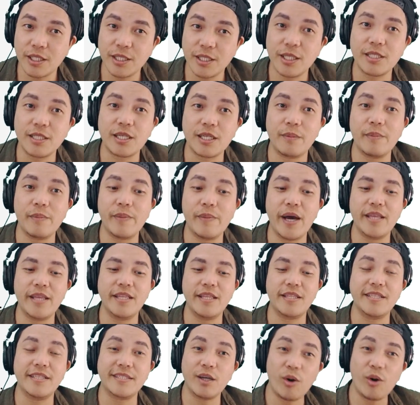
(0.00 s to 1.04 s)
dyan sa kababayan
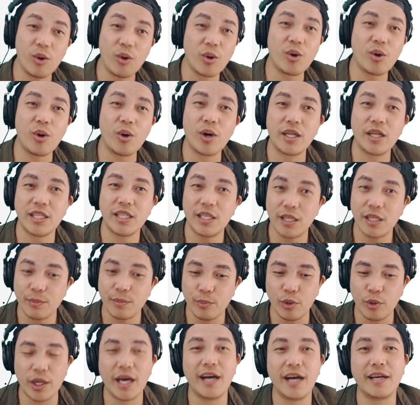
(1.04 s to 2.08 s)
natin sa Hong Kong at ingat
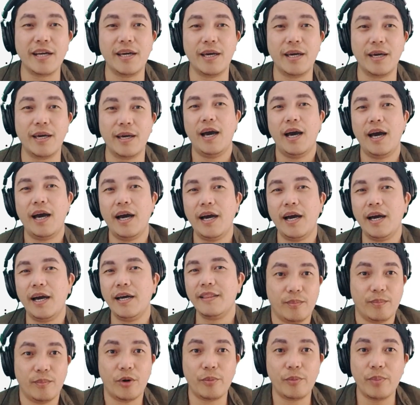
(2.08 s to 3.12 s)
po lagi at
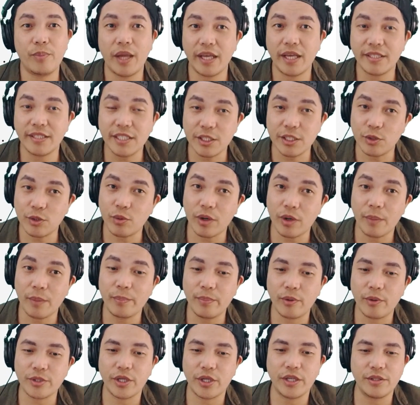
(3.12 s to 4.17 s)
more blessings to come
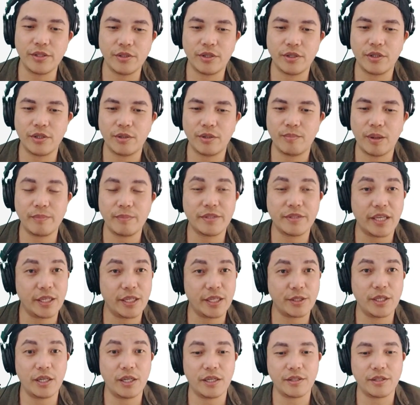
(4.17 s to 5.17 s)
po sa inyo, Ma'am Cecil.